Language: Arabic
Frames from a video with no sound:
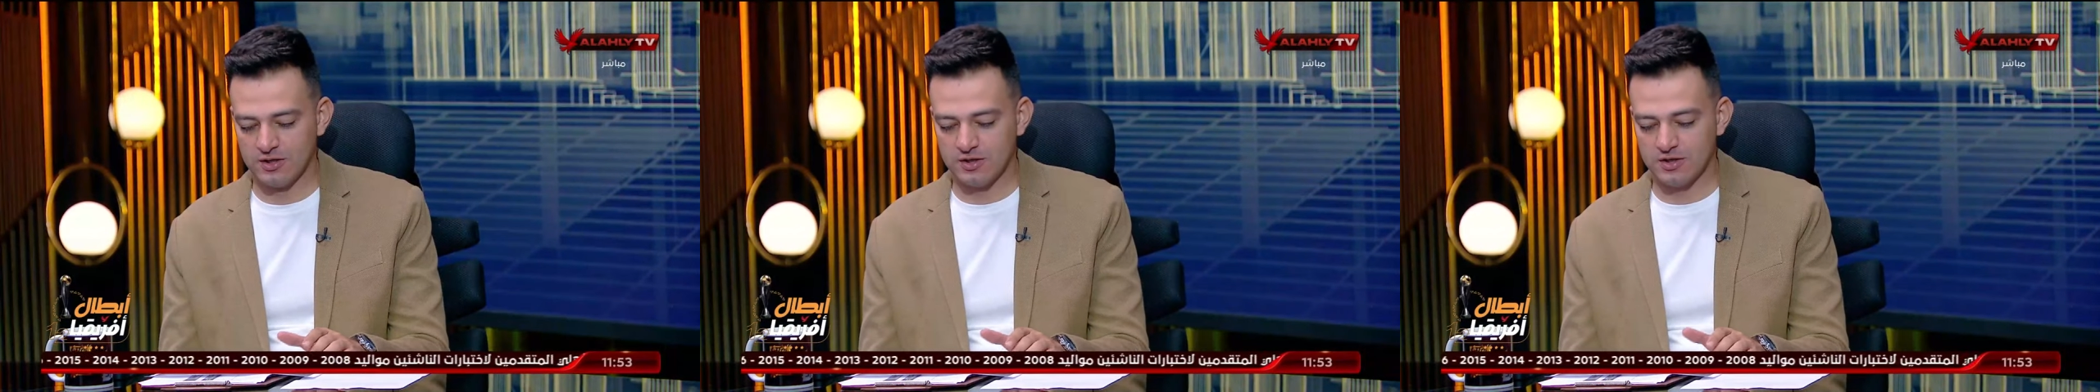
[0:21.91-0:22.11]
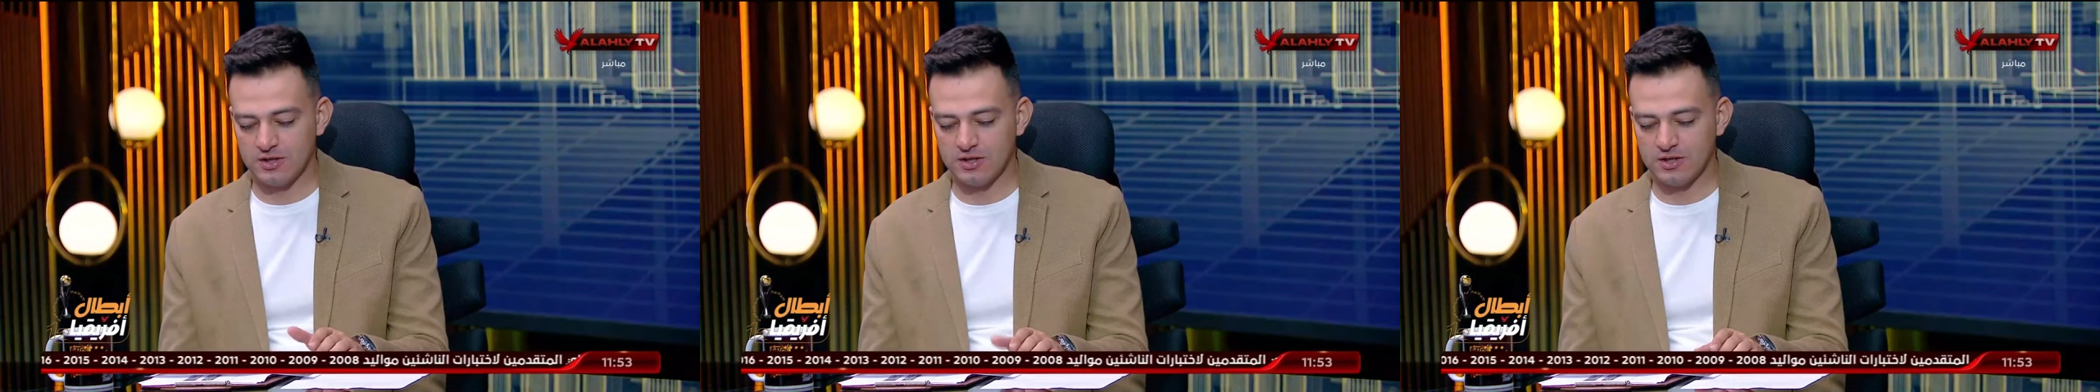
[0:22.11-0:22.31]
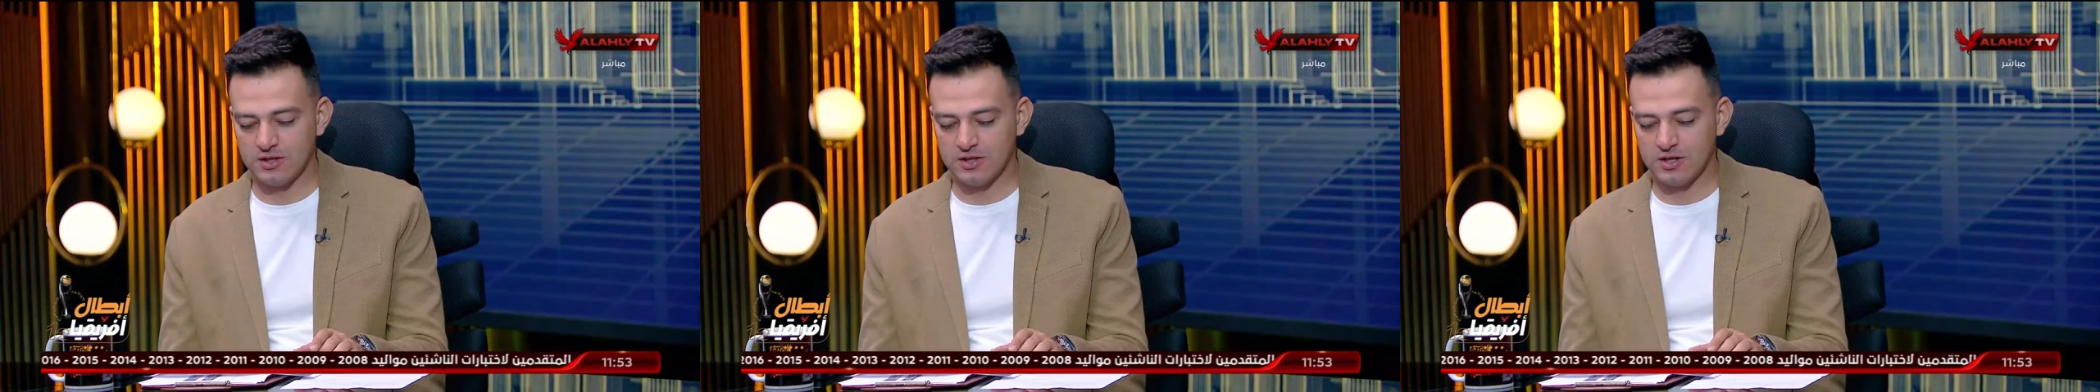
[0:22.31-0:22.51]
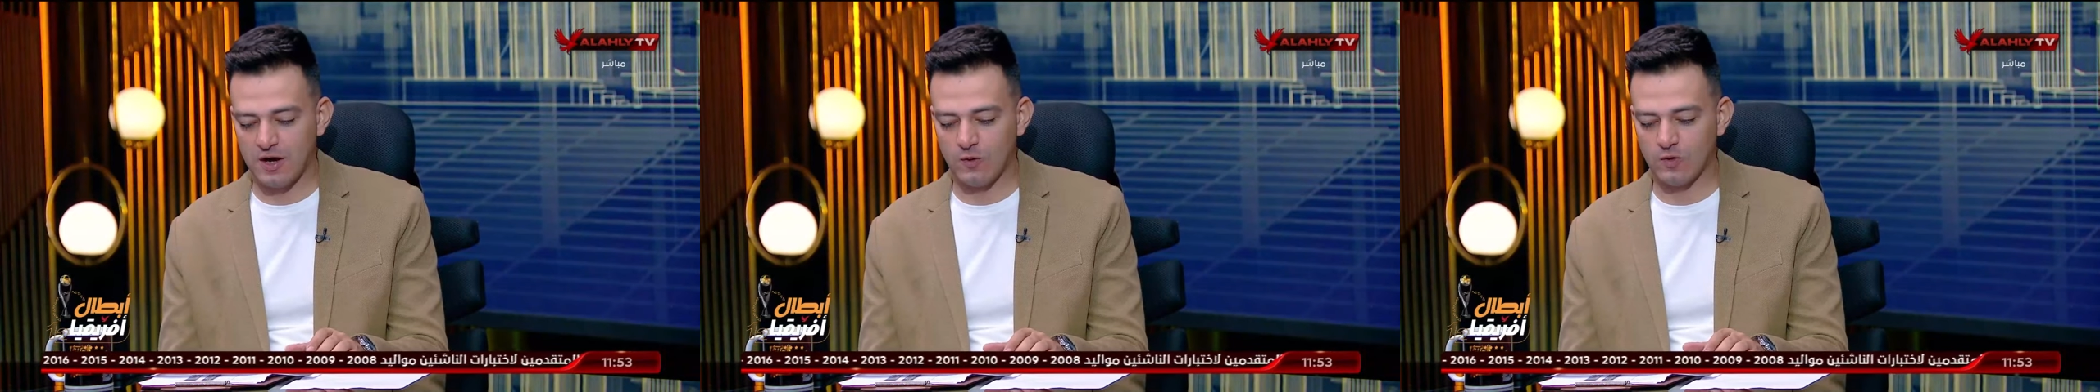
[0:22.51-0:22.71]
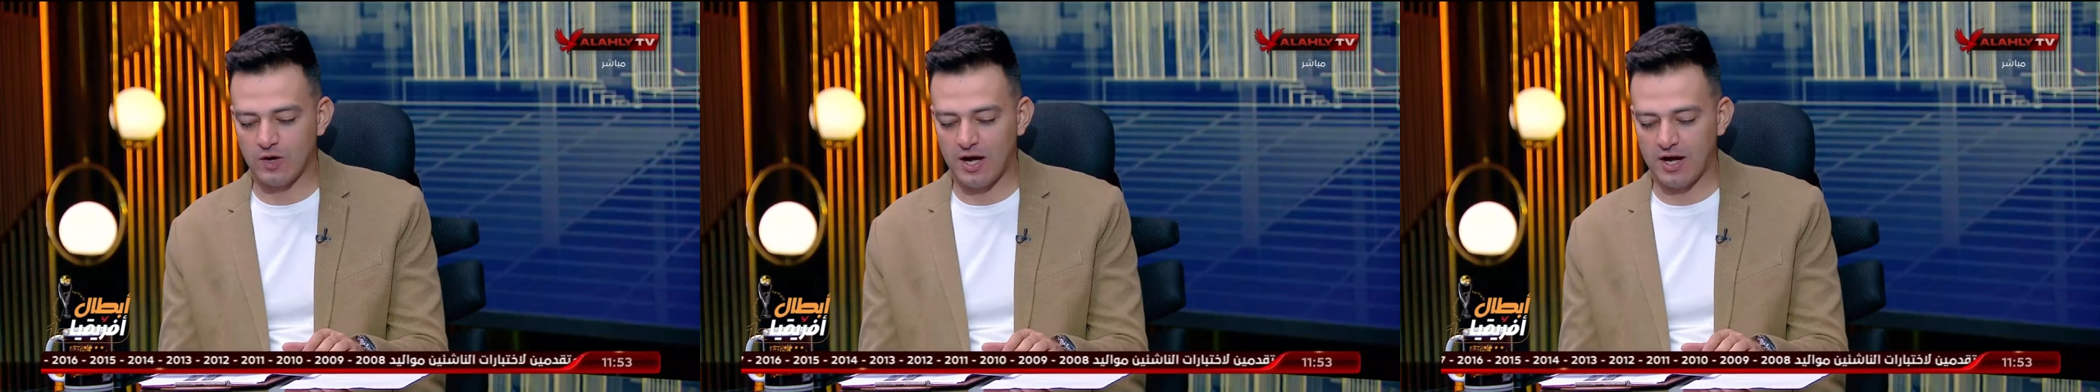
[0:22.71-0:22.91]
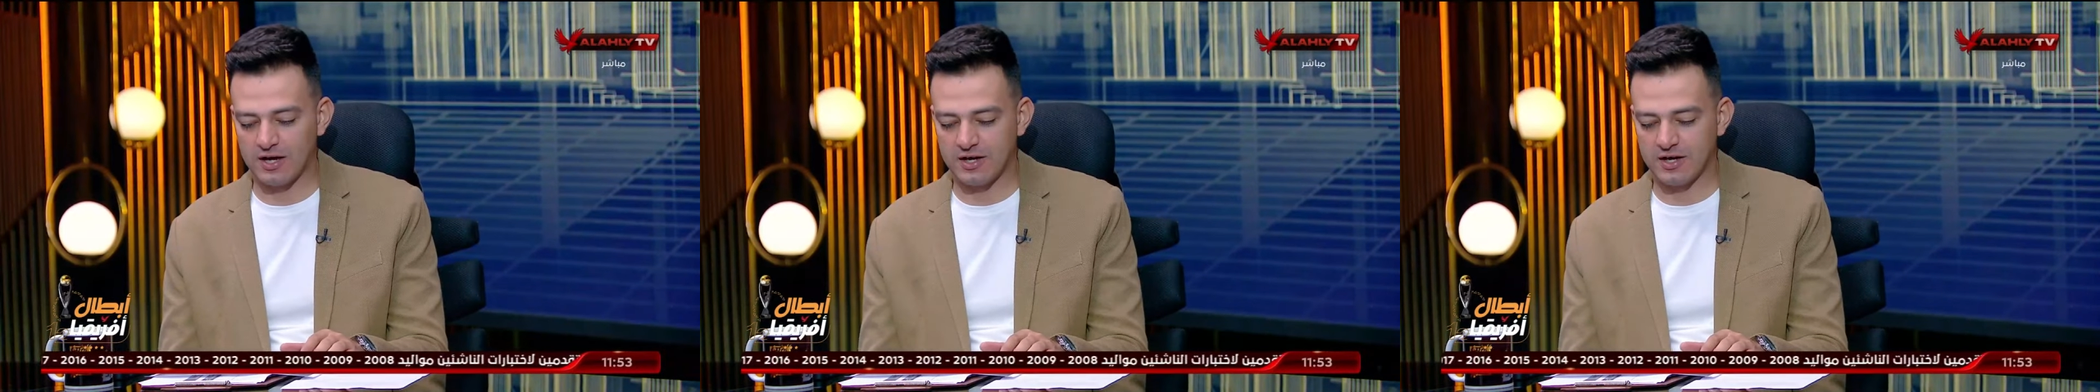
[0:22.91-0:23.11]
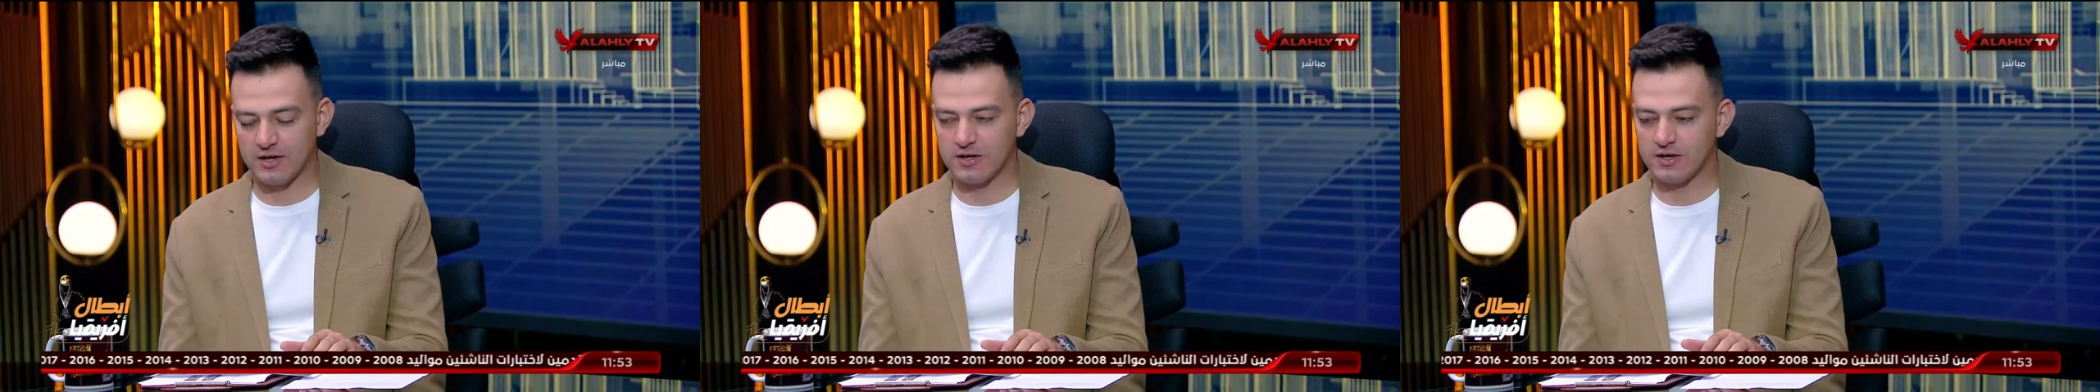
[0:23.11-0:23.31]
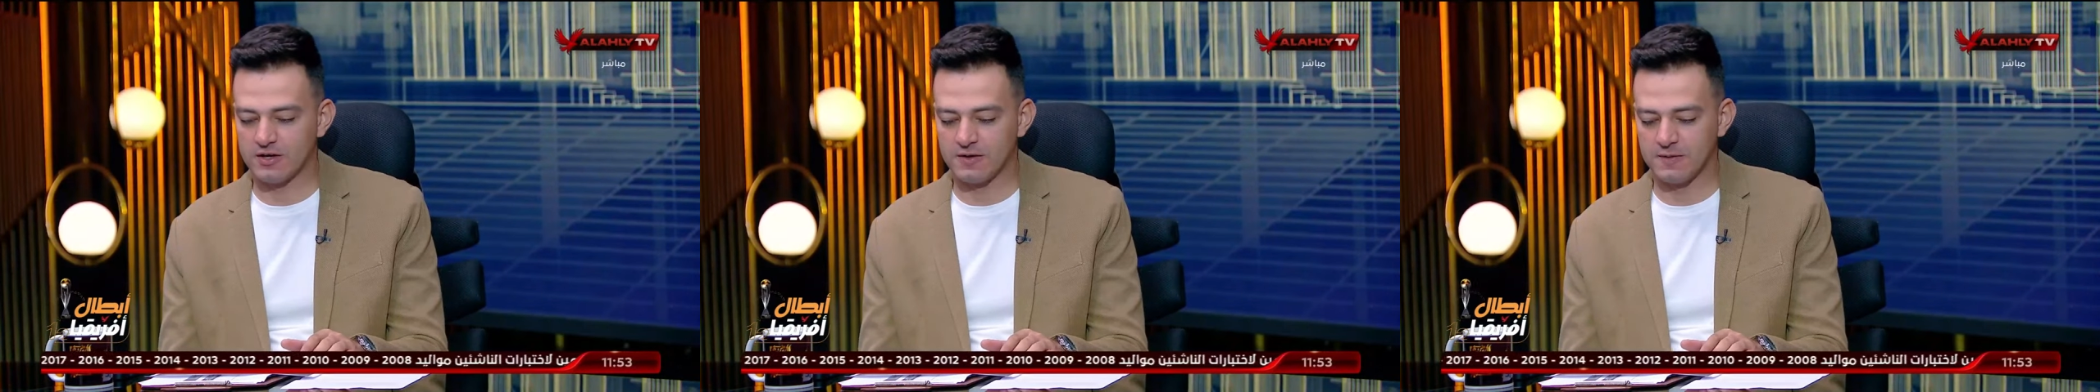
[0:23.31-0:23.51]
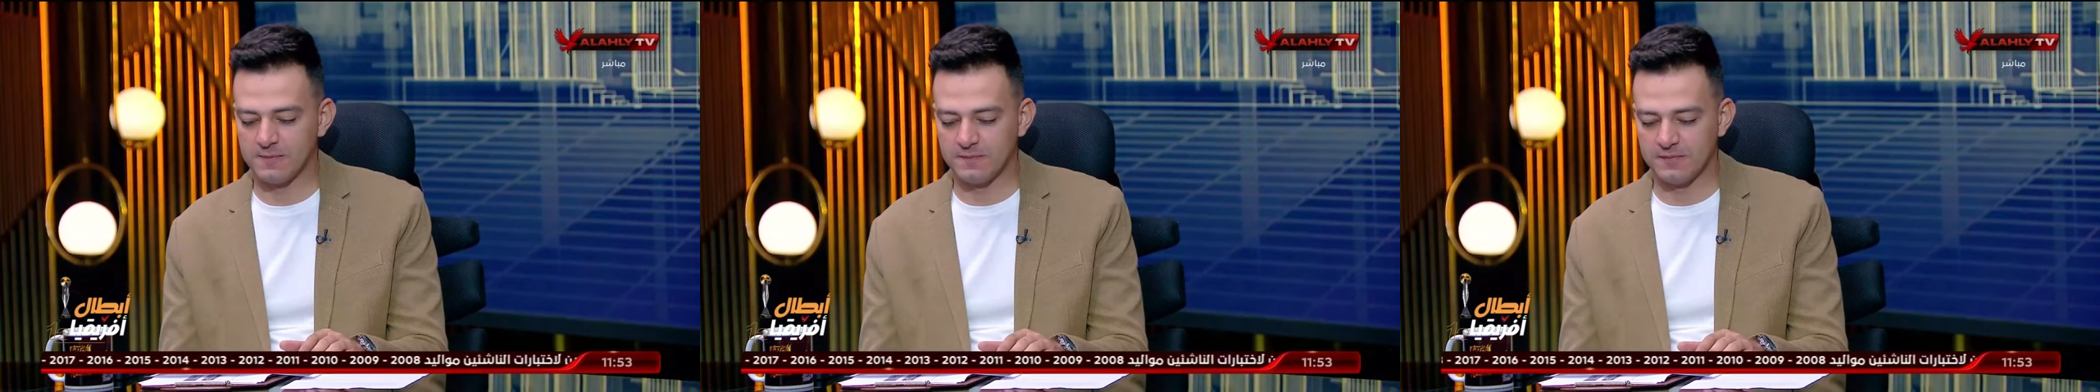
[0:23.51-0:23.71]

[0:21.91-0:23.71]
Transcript: آه، اول حاجه